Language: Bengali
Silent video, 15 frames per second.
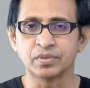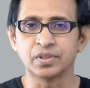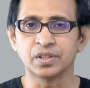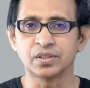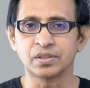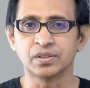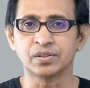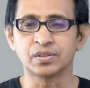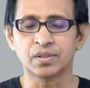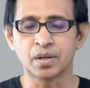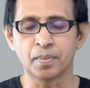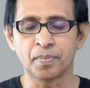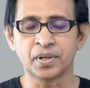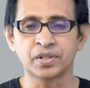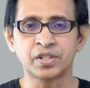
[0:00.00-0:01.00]
দিস ইজ
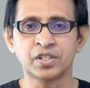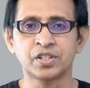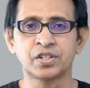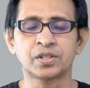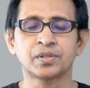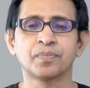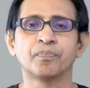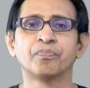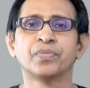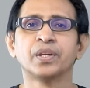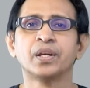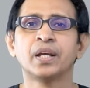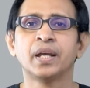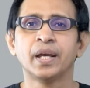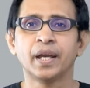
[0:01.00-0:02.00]
র্যাপাটিশন
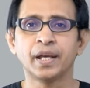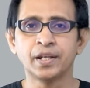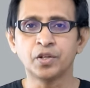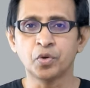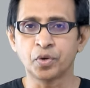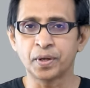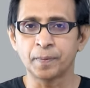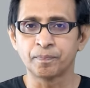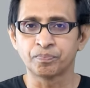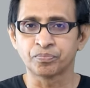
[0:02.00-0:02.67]
এনিওয়ে